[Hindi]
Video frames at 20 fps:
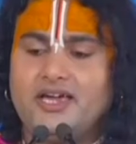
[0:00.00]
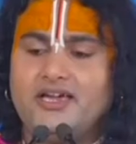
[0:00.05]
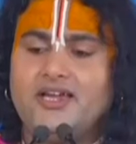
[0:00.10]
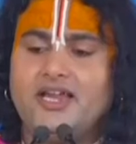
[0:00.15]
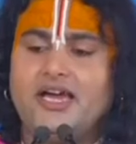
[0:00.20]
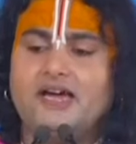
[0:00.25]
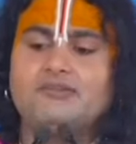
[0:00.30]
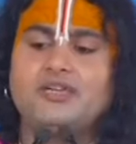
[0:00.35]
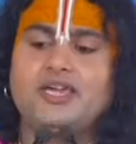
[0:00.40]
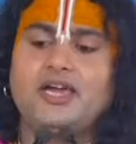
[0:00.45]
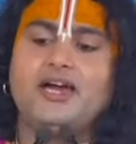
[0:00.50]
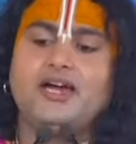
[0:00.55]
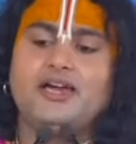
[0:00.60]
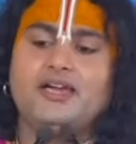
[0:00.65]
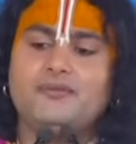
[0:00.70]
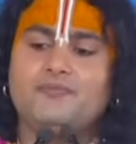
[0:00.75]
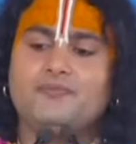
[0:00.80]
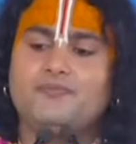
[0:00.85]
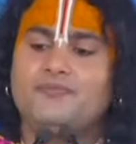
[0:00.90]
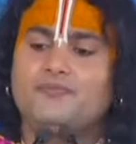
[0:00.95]
एक नाम क्या है
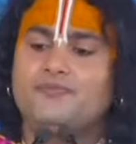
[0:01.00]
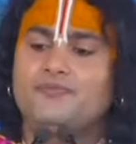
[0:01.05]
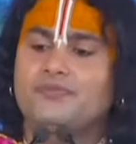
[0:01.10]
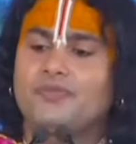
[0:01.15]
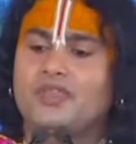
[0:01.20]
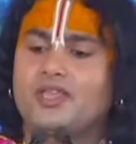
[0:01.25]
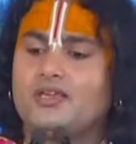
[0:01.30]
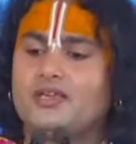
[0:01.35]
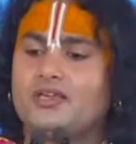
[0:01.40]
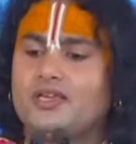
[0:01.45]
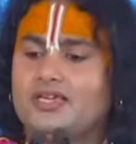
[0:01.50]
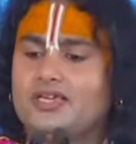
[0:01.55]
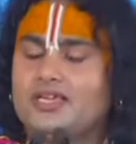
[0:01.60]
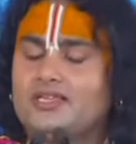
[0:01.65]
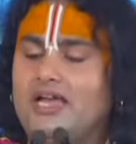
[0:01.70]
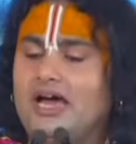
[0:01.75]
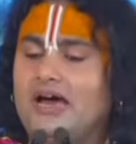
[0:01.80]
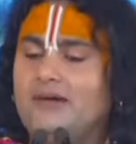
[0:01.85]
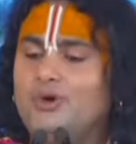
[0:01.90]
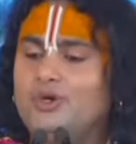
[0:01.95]
ये
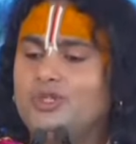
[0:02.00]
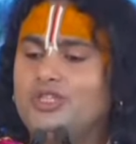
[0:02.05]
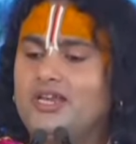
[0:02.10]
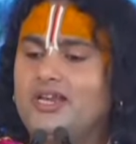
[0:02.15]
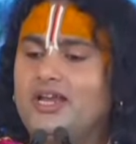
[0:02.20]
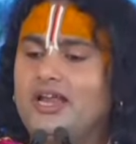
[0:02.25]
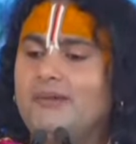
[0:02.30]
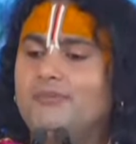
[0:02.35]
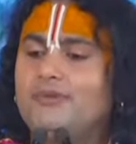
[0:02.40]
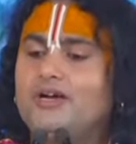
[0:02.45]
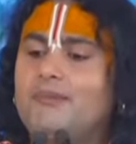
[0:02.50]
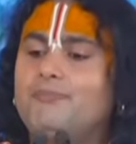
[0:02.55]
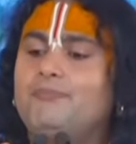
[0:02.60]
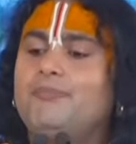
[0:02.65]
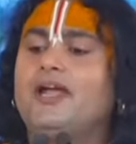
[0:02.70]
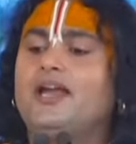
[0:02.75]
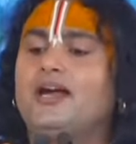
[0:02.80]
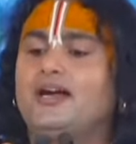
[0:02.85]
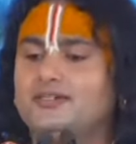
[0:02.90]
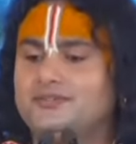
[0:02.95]
दामोदर नाम कब
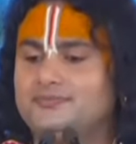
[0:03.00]
पड़ा